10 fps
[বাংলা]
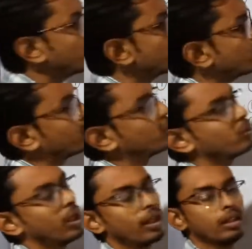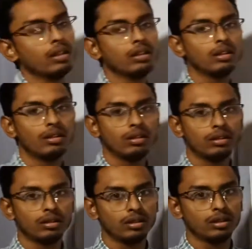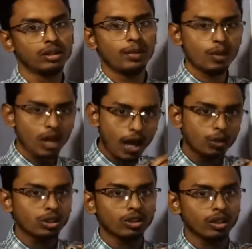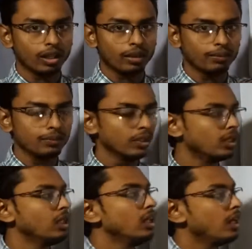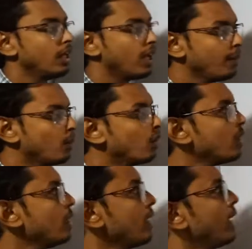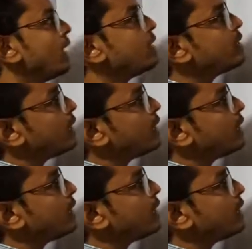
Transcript: পুঞ্জীভূত থাকে এবং একত্রিত থাকে এবং এই যে